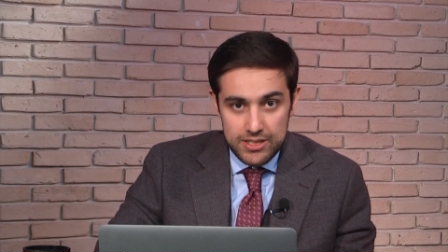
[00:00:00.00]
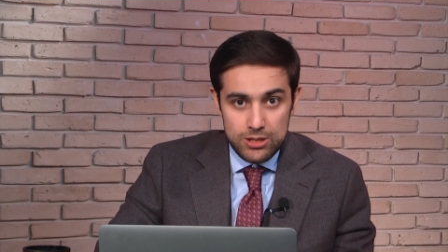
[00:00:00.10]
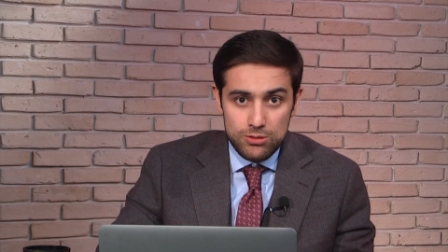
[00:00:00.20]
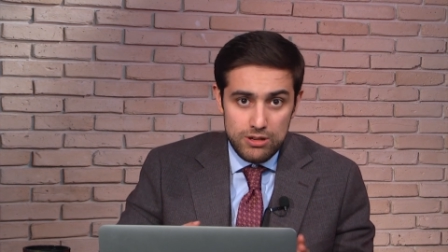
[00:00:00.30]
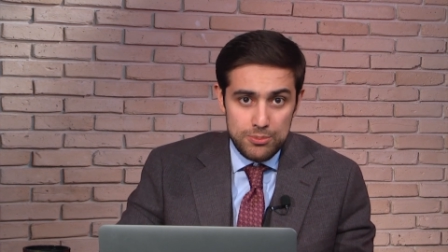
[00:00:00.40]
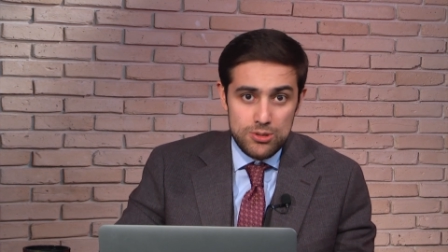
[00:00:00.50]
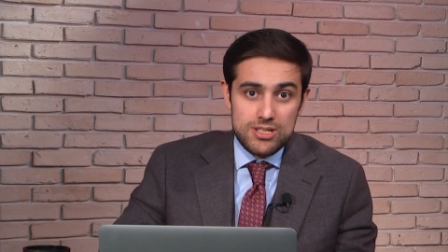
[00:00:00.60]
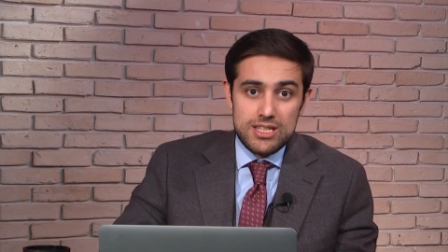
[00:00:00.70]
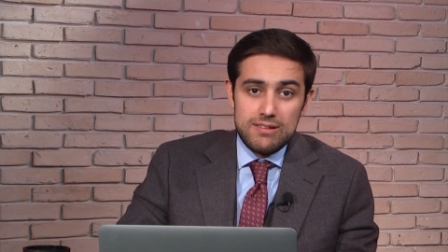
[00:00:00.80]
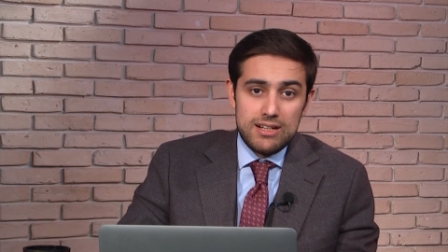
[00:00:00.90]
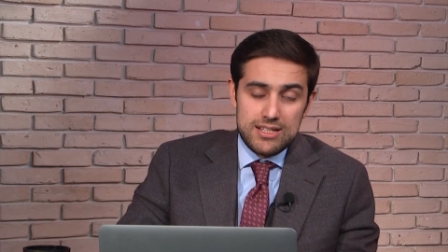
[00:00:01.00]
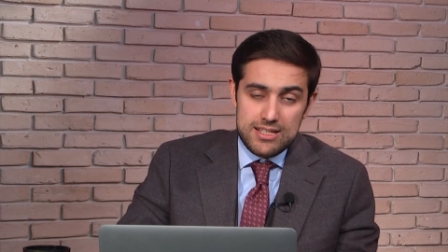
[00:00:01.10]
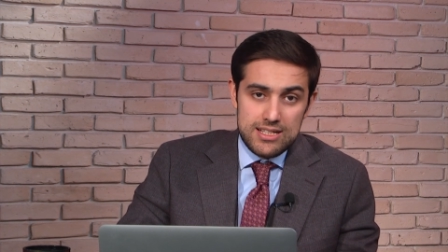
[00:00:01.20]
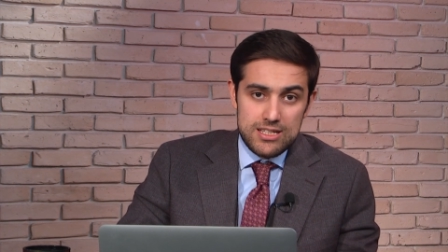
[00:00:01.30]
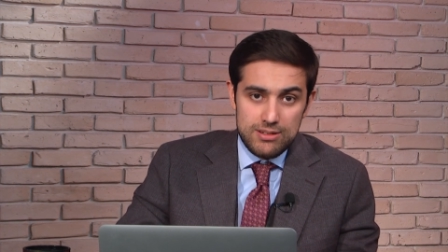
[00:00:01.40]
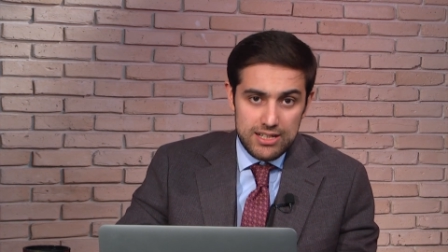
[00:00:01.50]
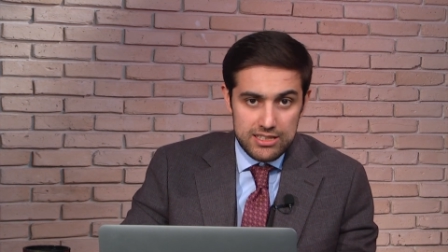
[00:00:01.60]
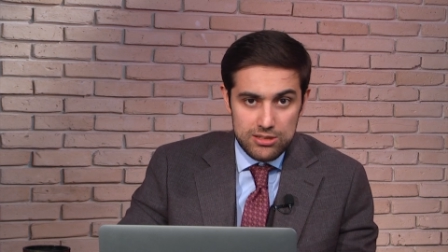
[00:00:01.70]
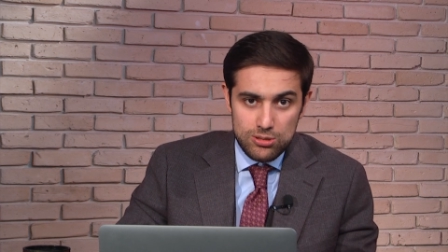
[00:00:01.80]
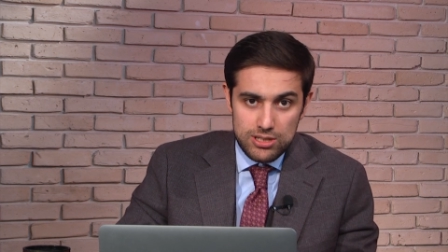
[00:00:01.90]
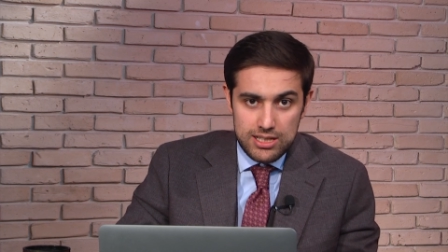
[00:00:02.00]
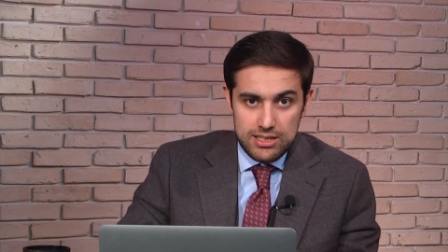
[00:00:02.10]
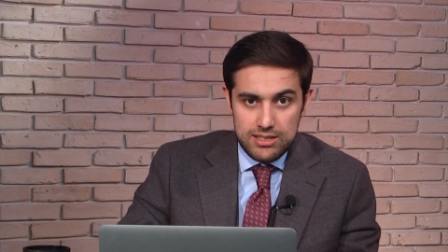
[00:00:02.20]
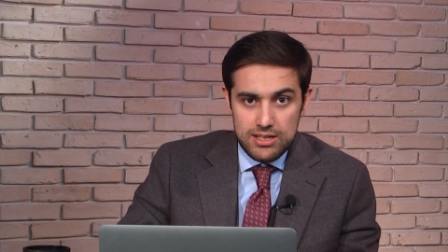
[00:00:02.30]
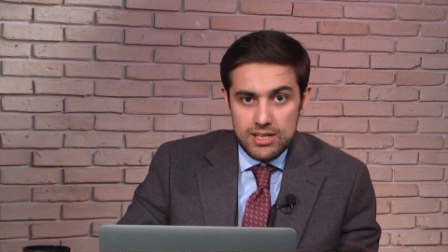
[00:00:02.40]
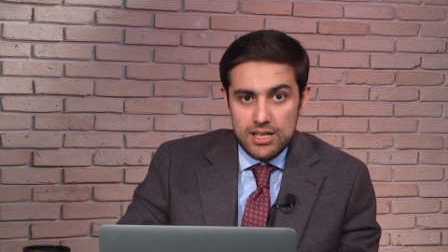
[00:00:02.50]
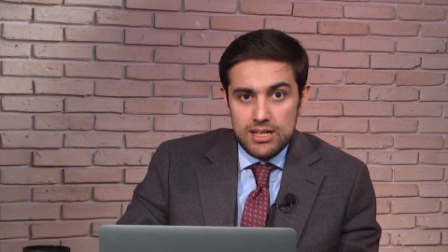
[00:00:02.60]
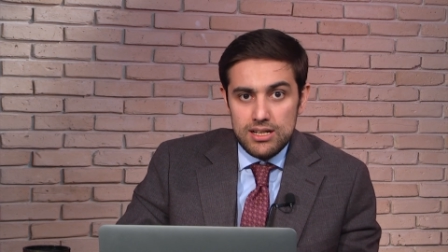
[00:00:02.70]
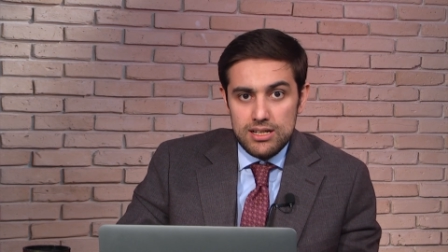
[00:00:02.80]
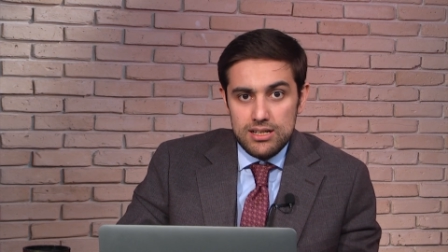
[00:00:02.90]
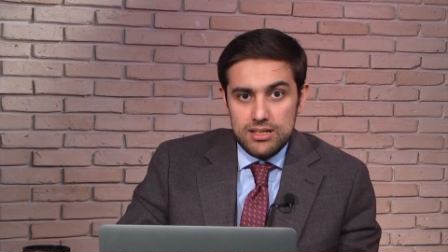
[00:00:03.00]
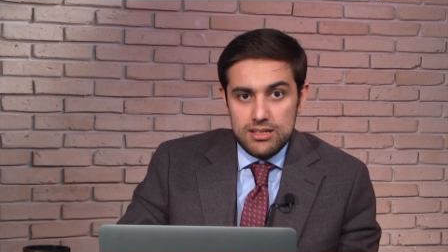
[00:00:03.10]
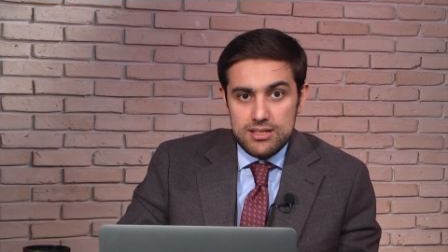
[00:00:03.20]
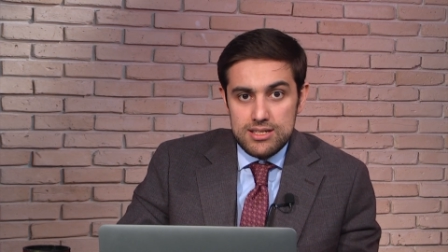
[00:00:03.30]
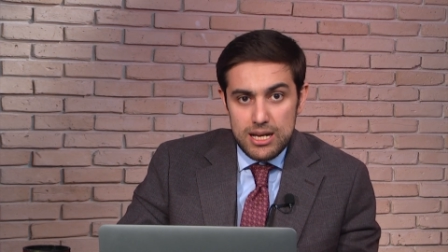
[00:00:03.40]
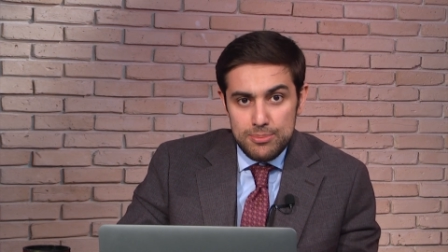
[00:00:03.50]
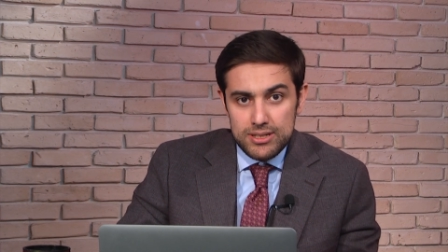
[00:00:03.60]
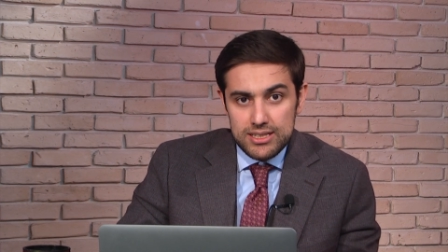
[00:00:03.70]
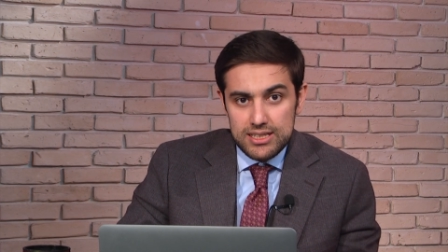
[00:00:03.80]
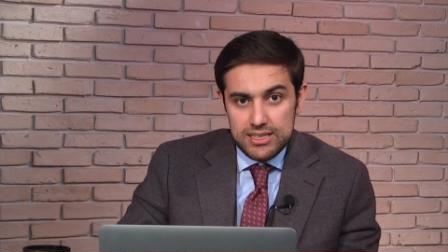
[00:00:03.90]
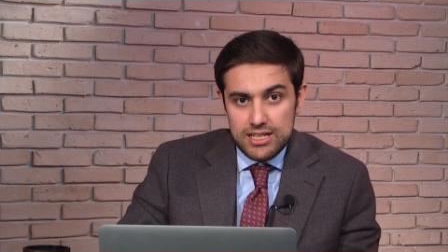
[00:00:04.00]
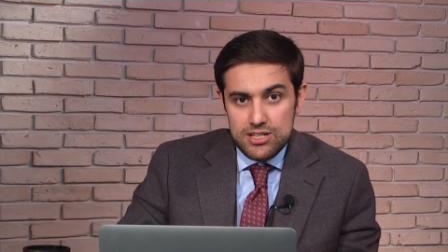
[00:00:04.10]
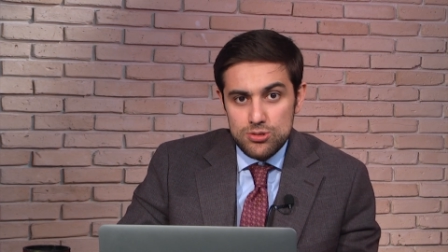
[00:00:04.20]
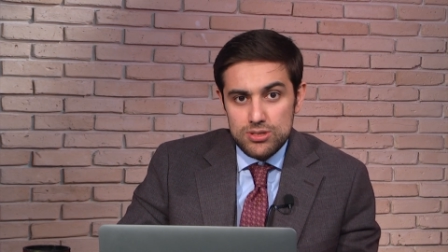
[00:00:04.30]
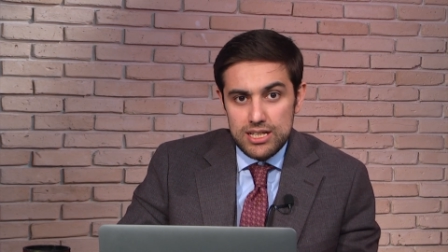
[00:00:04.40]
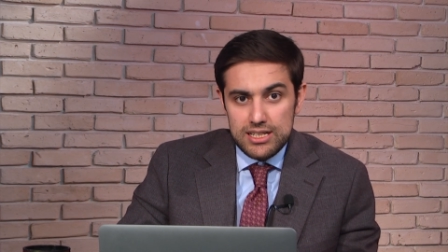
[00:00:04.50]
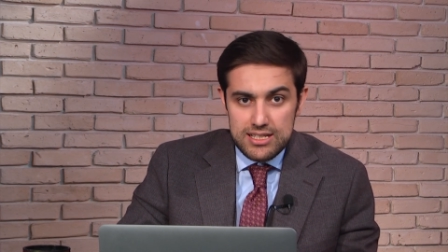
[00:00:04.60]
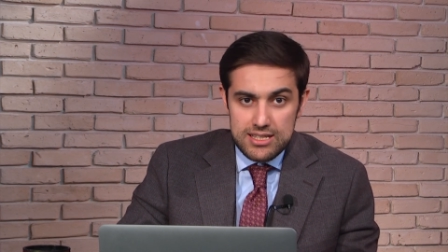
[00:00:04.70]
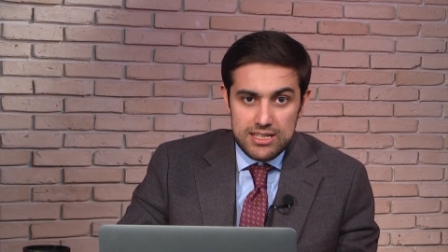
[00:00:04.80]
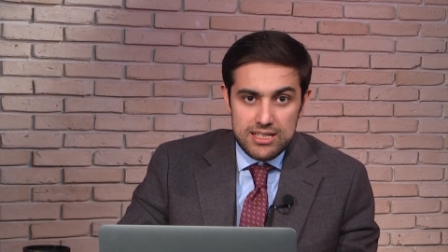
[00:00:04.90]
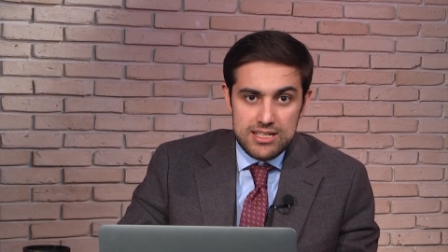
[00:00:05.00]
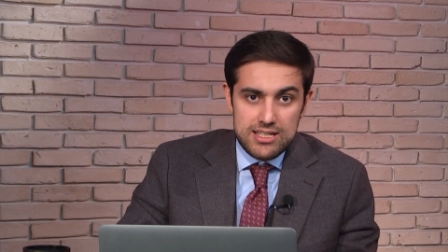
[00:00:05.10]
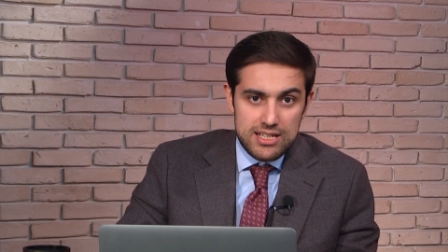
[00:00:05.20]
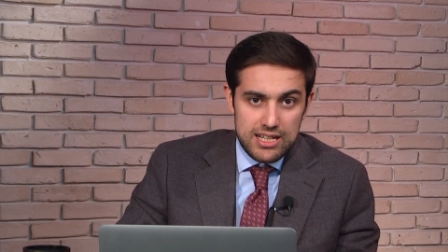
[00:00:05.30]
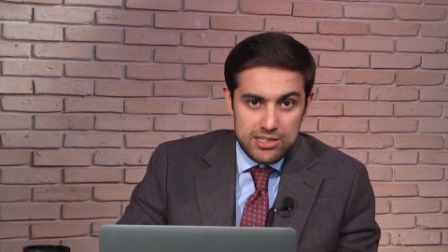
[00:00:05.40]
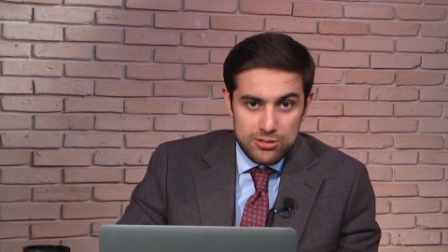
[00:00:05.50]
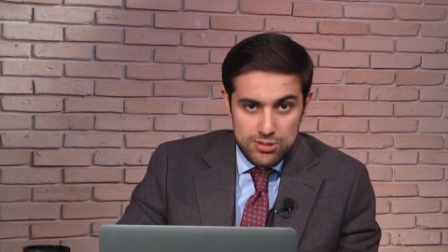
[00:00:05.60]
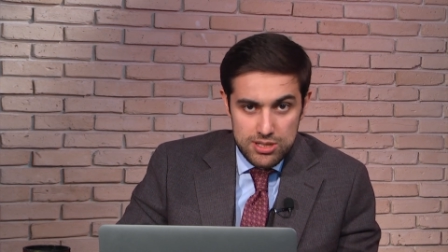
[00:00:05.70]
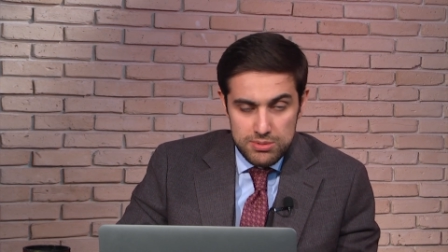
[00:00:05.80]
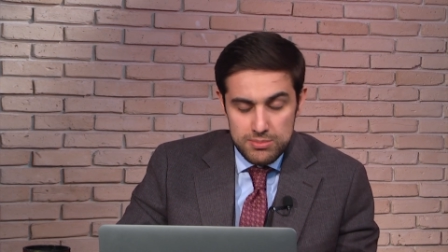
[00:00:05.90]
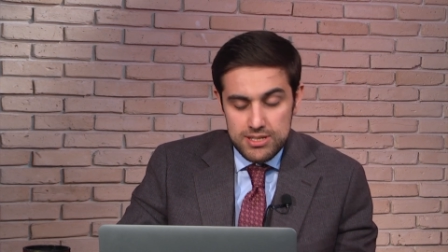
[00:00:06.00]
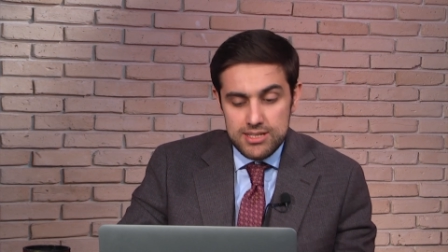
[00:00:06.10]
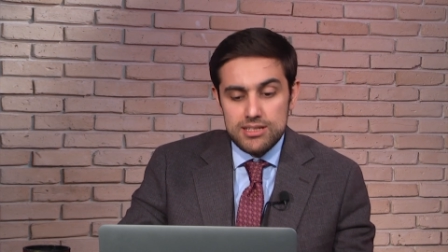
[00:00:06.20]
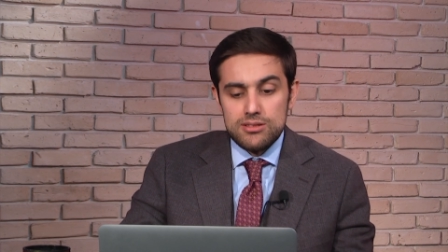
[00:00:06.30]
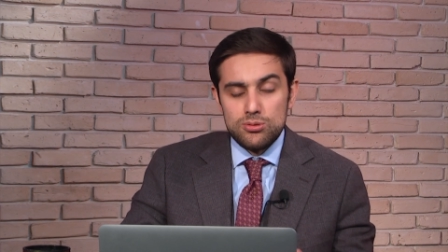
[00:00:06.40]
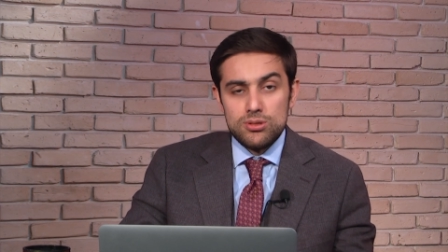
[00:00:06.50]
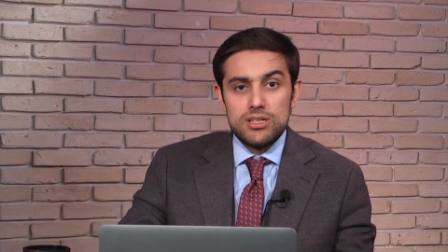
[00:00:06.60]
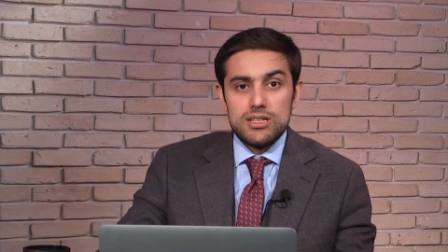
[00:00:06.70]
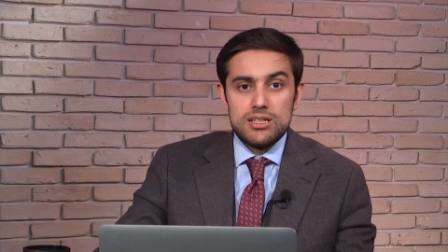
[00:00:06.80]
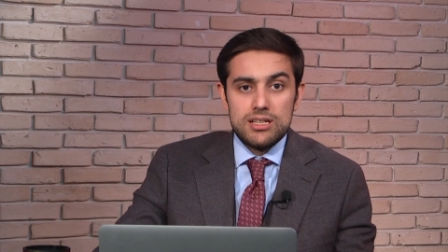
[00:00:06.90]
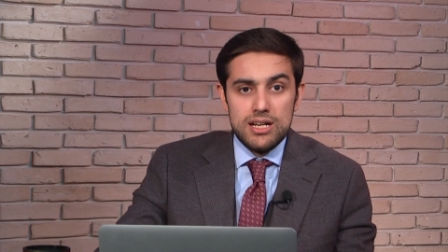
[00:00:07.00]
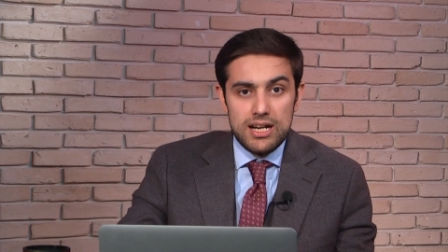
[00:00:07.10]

Такой вопрос задавали, кстати говоря, не только а, западные да, журналисты из Sky News и BBC, но и